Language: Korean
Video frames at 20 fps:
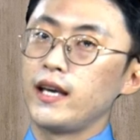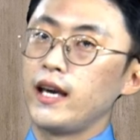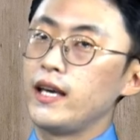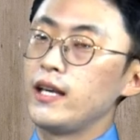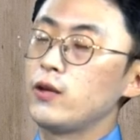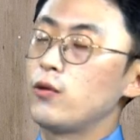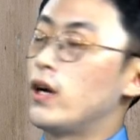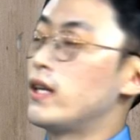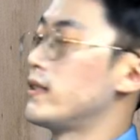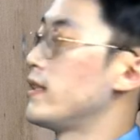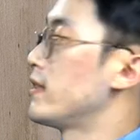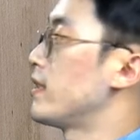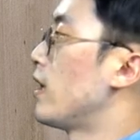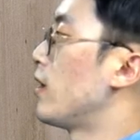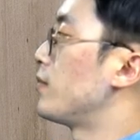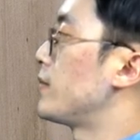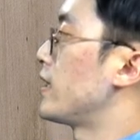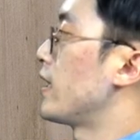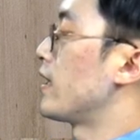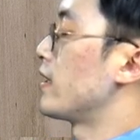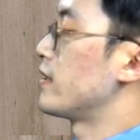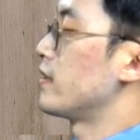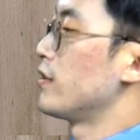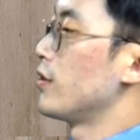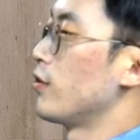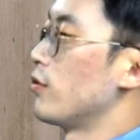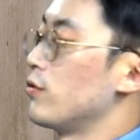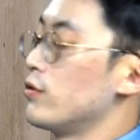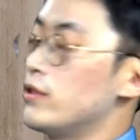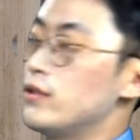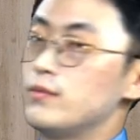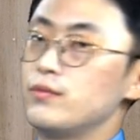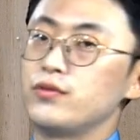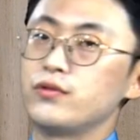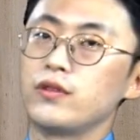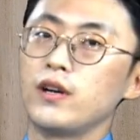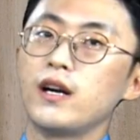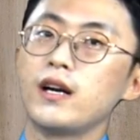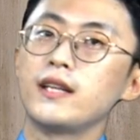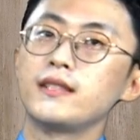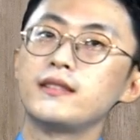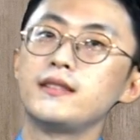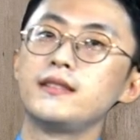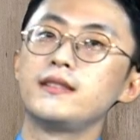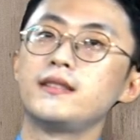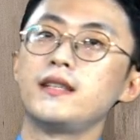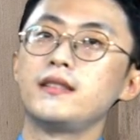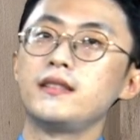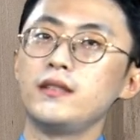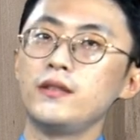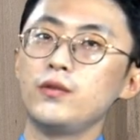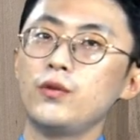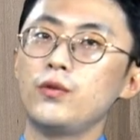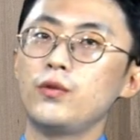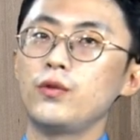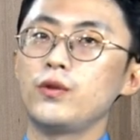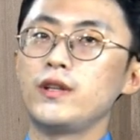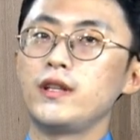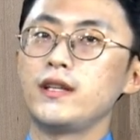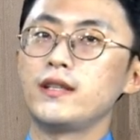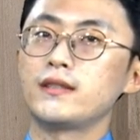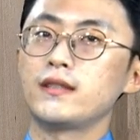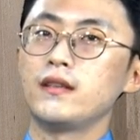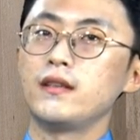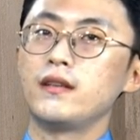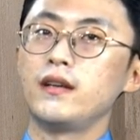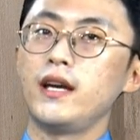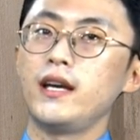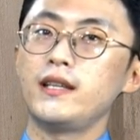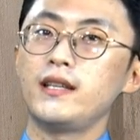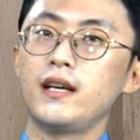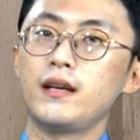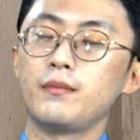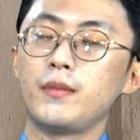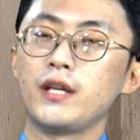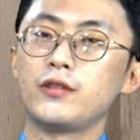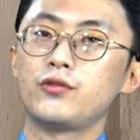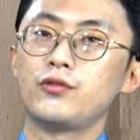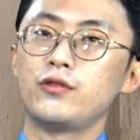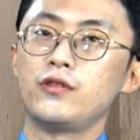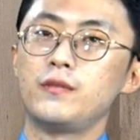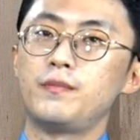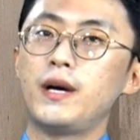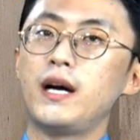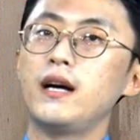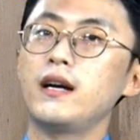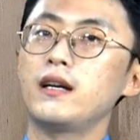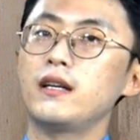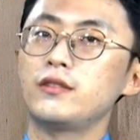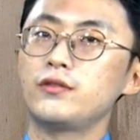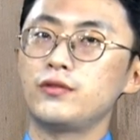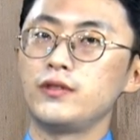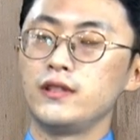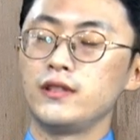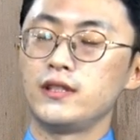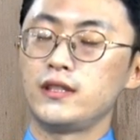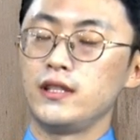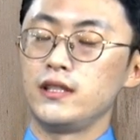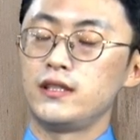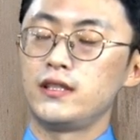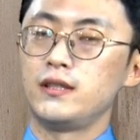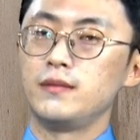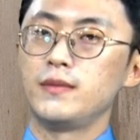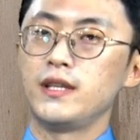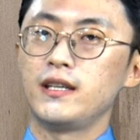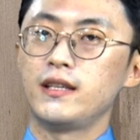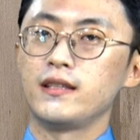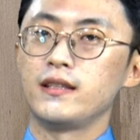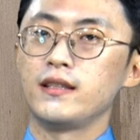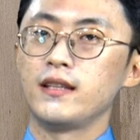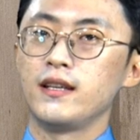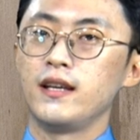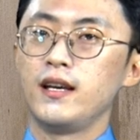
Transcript: 개인 과세 사업자 같은 경우는 부가가치세 신고로 인해서 해당 매출을 파악할 수 있, 지만